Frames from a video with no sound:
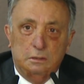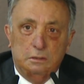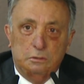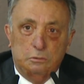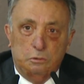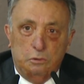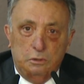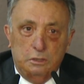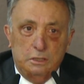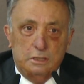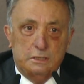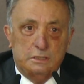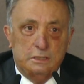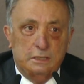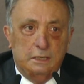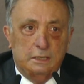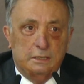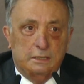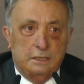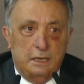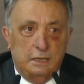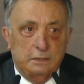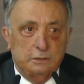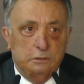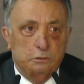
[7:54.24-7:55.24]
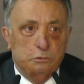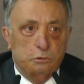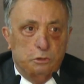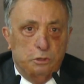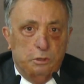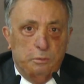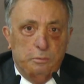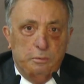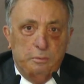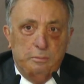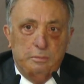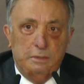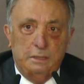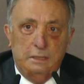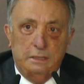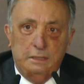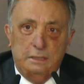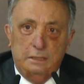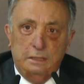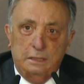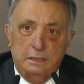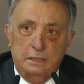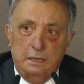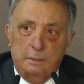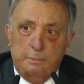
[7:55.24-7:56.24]
Dolayısıyla kendi dönemimle
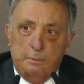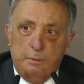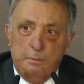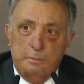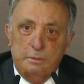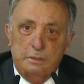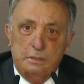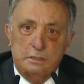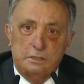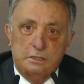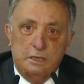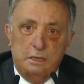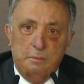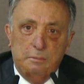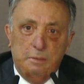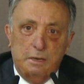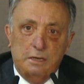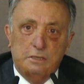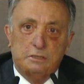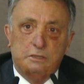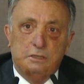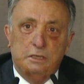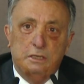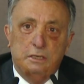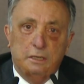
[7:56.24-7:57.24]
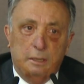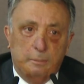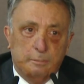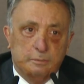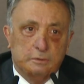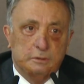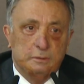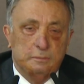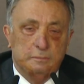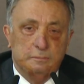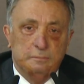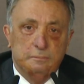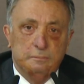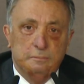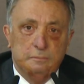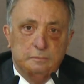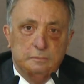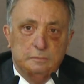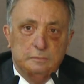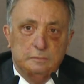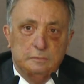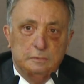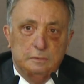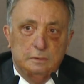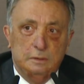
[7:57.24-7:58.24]
ilgili yapabileceğim her şeyi yaptım.
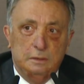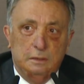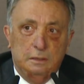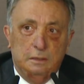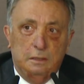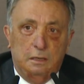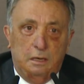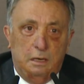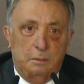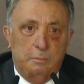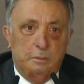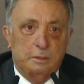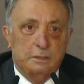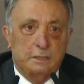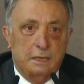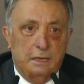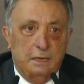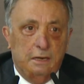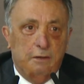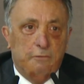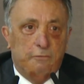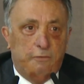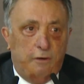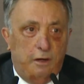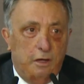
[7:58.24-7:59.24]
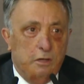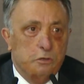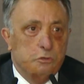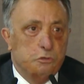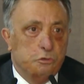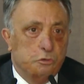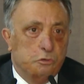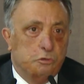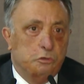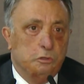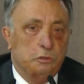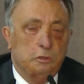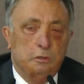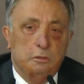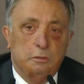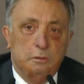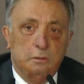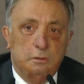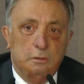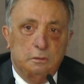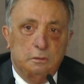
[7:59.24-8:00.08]
Ama gelen faiz yükü